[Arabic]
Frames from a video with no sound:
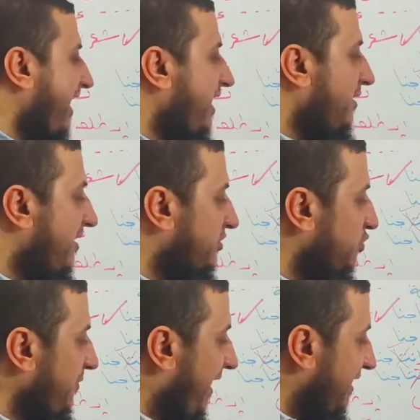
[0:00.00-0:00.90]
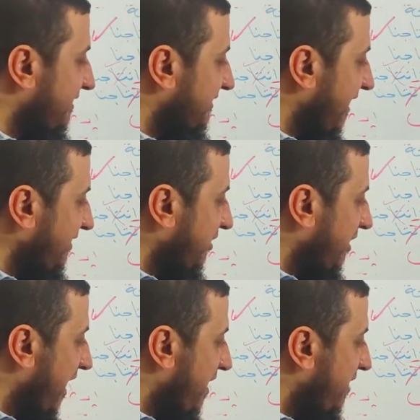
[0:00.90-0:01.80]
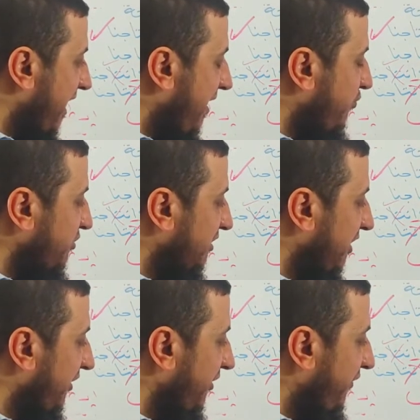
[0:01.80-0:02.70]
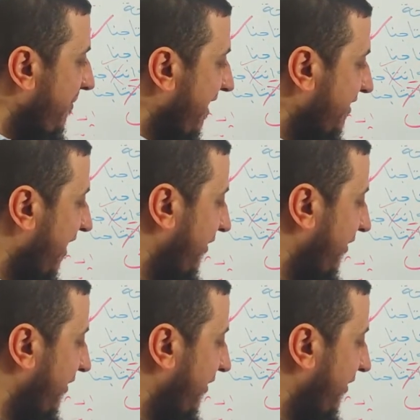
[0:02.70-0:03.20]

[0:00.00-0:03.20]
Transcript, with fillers: شيء مرسومه على السطر لانها متطرفه بعد